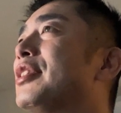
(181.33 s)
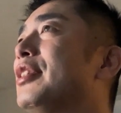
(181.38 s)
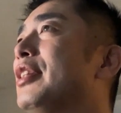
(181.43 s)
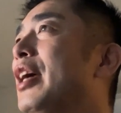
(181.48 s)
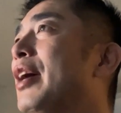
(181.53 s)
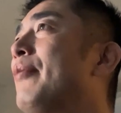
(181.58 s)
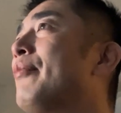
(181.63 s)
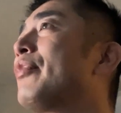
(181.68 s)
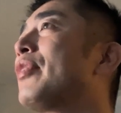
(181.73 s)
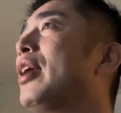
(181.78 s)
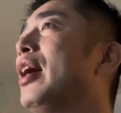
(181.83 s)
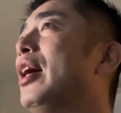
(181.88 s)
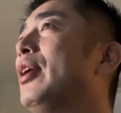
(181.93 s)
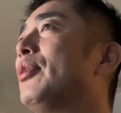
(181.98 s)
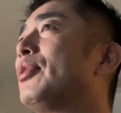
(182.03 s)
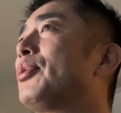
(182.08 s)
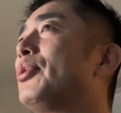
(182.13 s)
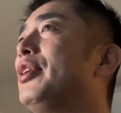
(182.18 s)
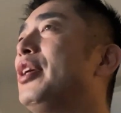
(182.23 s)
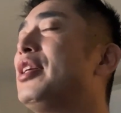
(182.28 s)
すねあ
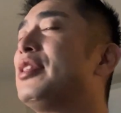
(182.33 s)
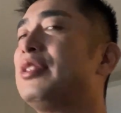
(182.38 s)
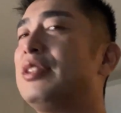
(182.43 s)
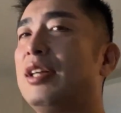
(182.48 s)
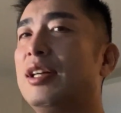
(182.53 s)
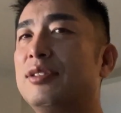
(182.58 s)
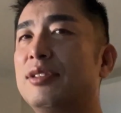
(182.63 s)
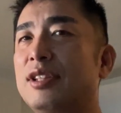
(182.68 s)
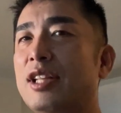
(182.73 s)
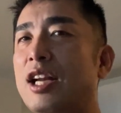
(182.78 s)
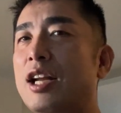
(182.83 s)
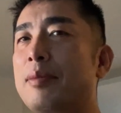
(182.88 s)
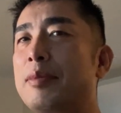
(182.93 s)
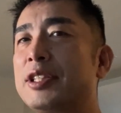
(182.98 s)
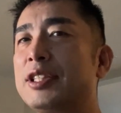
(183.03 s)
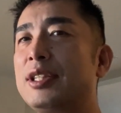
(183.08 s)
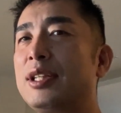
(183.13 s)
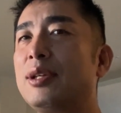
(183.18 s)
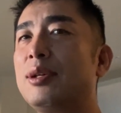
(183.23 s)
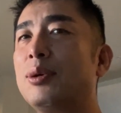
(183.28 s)
のとりあえずね並ば
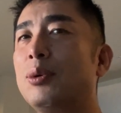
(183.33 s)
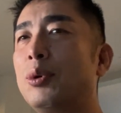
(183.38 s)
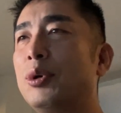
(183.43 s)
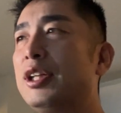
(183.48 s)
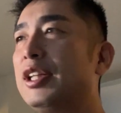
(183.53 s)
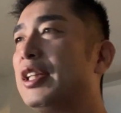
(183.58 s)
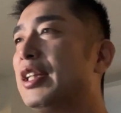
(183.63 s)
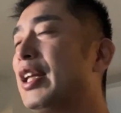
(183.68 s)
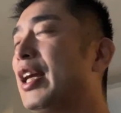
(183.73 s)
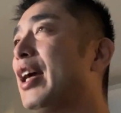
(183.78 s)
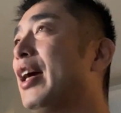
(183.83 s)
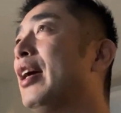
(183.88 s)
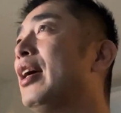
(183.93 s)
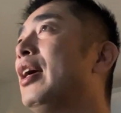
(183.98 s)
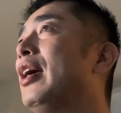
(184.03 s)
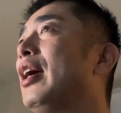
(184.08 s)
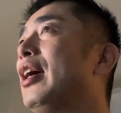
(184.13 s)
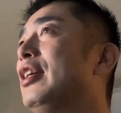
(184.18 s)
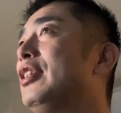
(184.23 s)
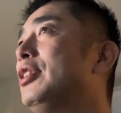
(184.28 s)
せておい
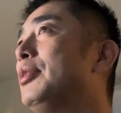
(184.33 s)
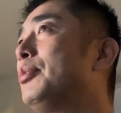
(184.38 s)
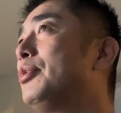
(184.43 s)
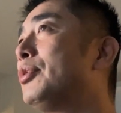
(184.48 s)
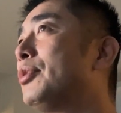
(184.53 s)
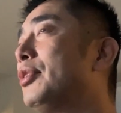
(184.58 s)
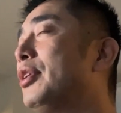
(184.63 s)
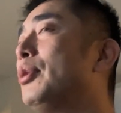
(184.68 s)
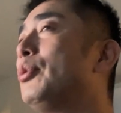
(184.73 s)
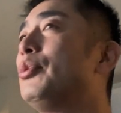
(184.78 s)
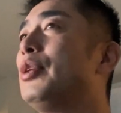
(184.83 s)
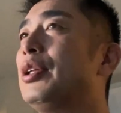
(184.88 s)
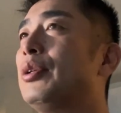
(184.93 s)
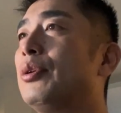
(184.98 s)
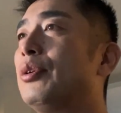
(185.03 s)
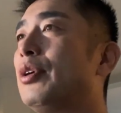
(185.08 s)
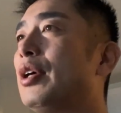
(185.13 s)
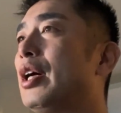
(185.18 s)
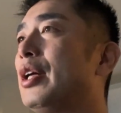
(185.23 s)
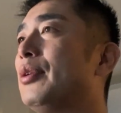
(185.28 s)
て自分のね上
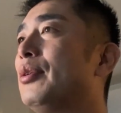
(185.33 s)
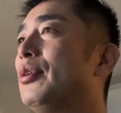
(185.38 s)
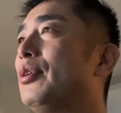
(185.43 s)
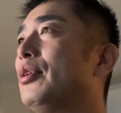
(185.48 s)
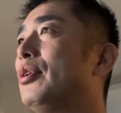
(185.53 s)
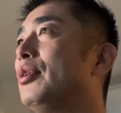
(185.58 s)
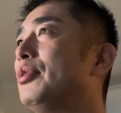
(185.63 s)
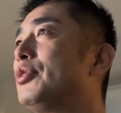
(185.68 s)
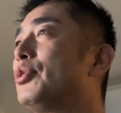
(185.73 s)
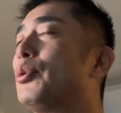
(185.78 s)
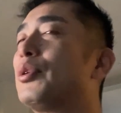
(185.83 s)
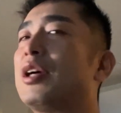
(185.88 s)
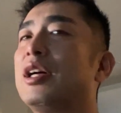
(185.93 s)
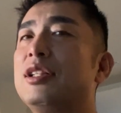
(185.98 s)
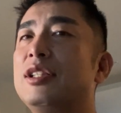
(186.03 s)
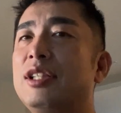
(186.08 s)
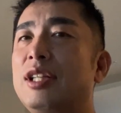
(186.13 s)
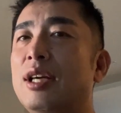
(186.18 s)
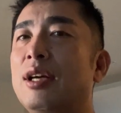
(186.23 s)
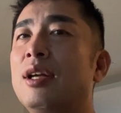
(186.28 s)
のあの上
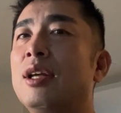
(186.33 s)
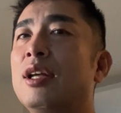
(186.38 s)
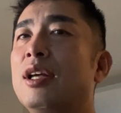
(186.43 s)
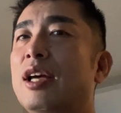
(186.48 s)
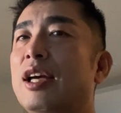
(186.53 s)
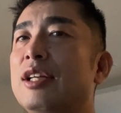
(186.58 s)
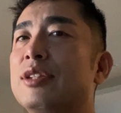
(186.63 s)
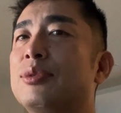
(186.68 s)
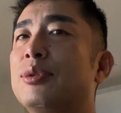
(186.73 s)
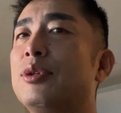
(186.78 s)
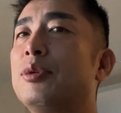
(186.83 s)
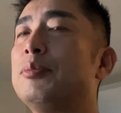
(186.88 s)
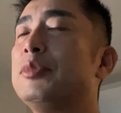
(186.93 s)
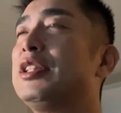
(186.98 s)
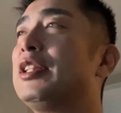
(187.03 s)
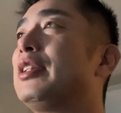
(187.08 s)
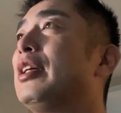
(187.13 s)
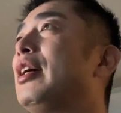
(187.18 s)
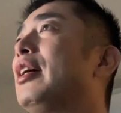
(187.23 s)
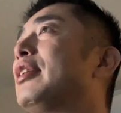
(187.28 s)
官にねそれを見
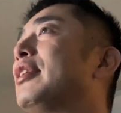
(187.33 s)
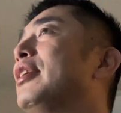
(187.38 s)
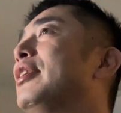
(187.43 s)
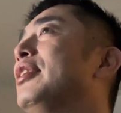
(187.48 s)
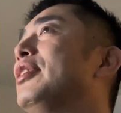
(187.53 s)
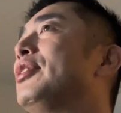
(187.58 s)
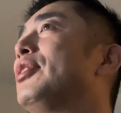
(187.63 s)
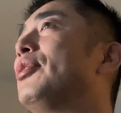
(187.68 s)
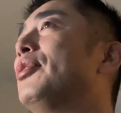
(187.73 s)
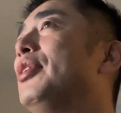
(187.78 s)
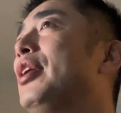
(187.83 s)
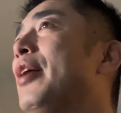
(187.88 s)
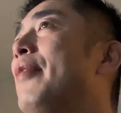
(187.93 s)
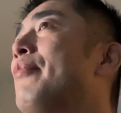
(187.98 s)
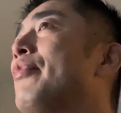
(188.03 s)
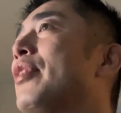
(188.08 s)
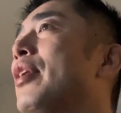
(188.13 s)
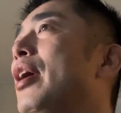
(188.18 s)
せたかったんですよね。